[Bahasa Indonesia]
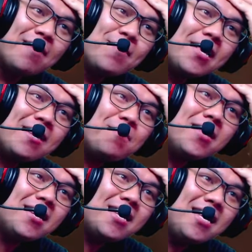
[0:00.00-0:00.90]

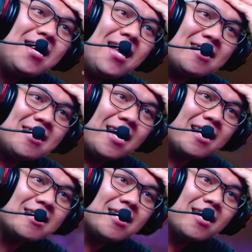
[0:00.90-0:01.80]
Bener-bener gila sih
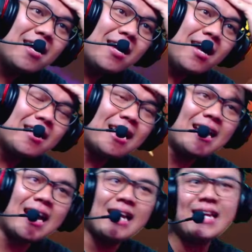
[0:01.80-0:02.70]
guys Dan
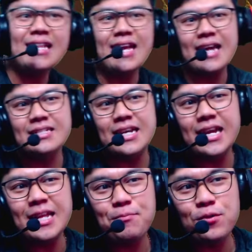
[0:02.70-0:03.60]
yang kali ini guys
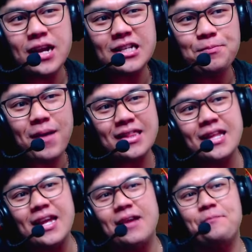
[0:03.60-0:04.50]
Ini punya kecepatan
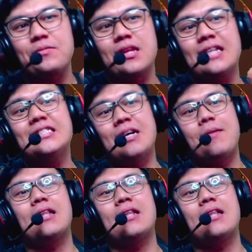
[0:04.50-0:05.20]
yang kencang banget